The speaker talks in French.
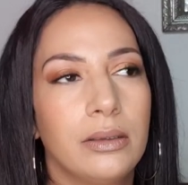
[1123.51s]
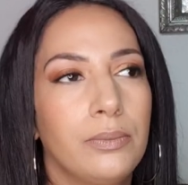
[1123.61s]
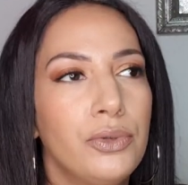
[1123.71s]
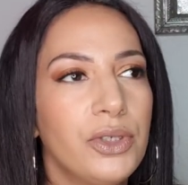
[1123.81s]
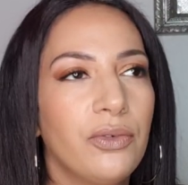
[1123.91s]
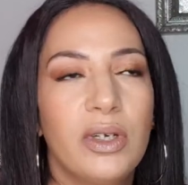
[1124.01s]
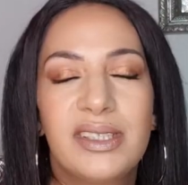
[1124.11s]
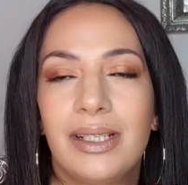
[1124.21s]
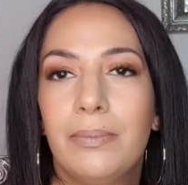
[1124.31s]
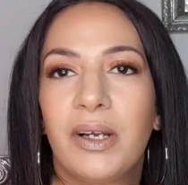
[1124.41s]
plusieurs fois,
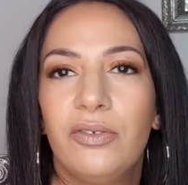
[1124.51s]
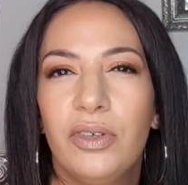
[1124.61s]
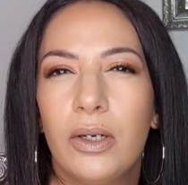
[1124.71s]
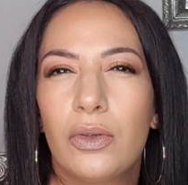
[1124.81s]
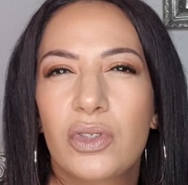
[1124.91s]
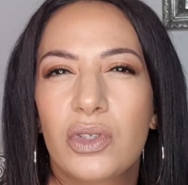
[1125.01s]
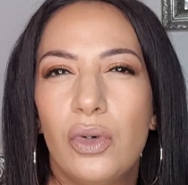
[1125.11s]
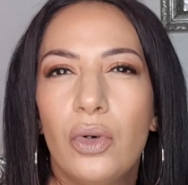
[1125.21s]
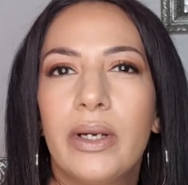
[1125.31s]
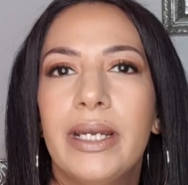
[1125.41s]
c'est les préférences
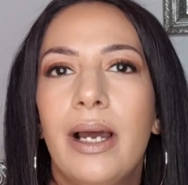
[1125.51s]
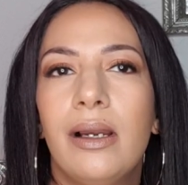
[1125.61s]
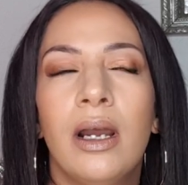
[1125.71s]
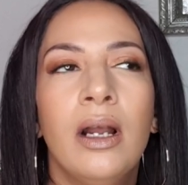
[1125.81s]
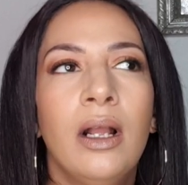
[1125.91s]
L'Oréal,